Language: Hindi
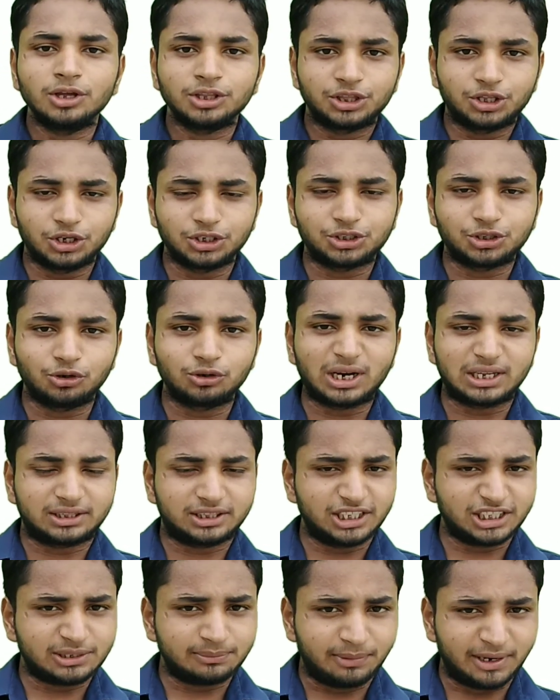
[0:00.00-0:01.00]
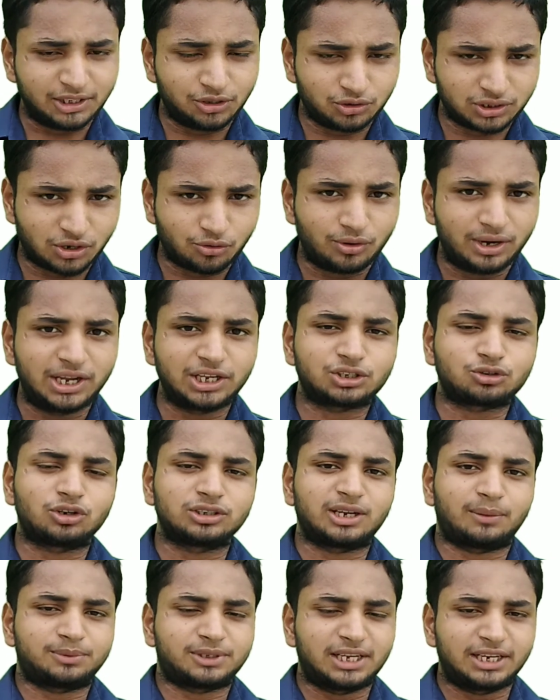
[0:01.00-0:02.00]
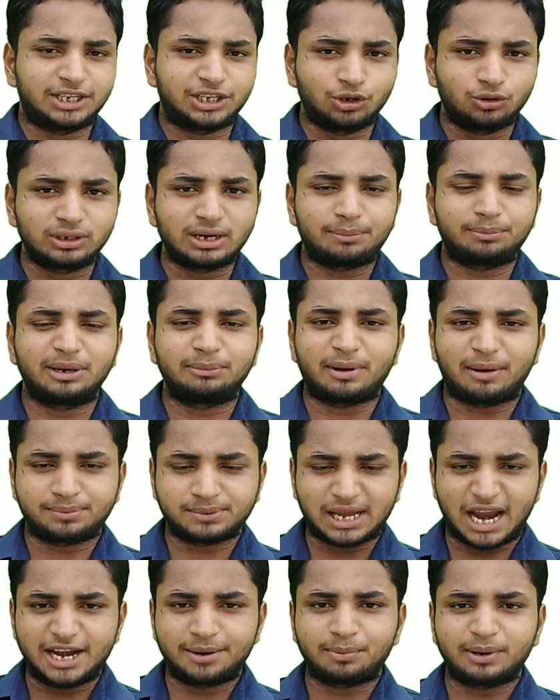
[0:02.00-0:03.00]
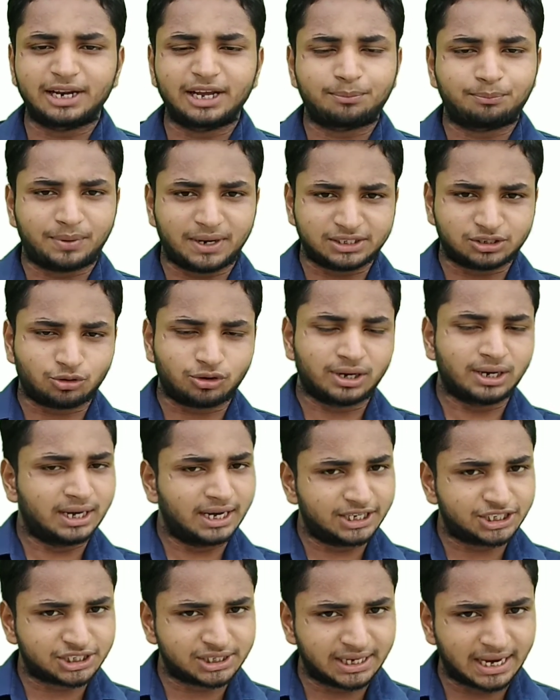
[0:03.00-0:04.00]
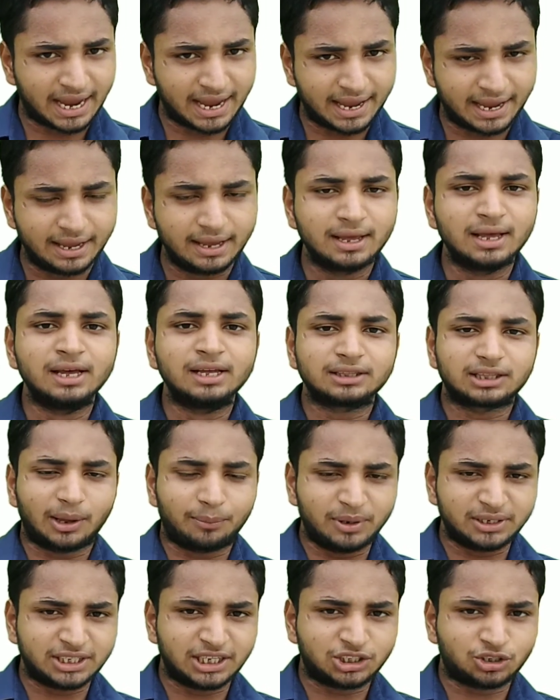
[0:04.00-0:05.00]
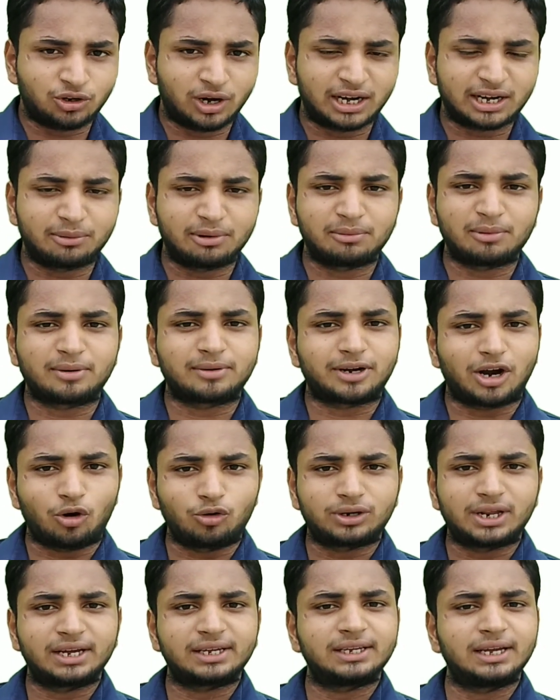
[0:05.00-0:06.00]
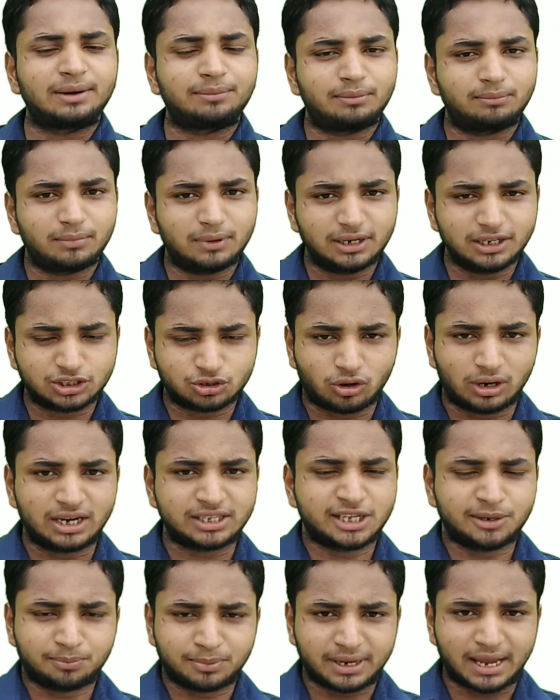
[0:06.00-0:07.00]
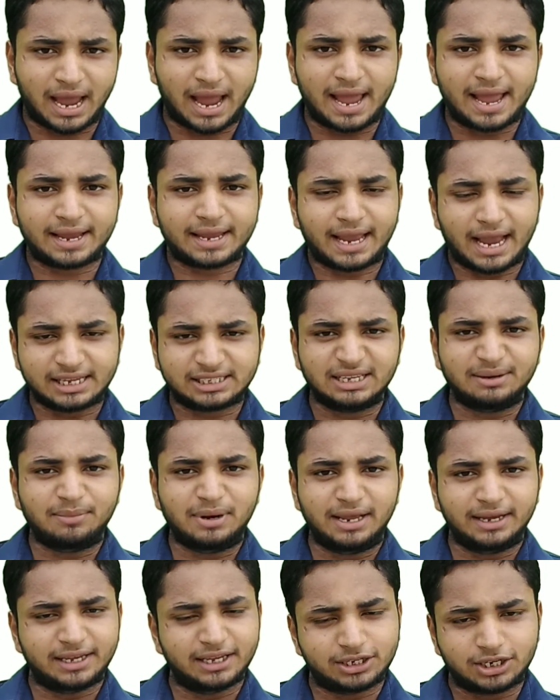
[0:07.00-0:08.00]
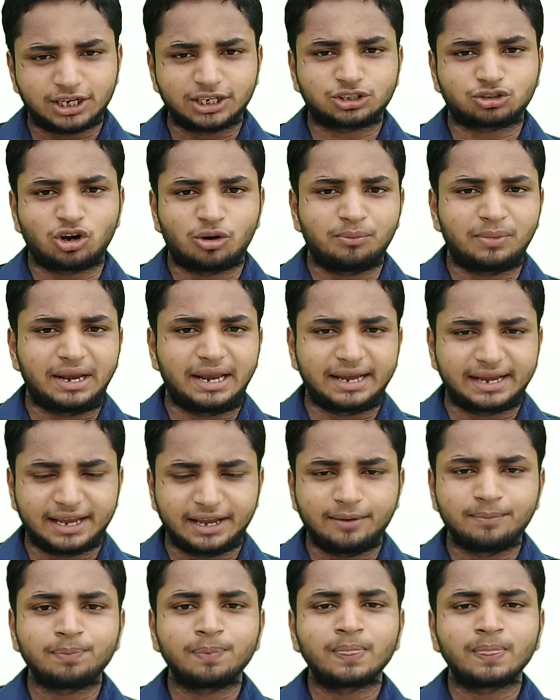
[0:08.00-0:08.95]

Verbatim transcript: दोस्तों उनतीस मई 2019 को जब से ड्यू ने अपनी वेबसाइट पर एक प्रेस को रिलीज किया है तभी से स्टूडेंट को उनमें डाउट है कि ये स्कॉलरशिप क्या है कैसे मिलेगी किसको मिलेगी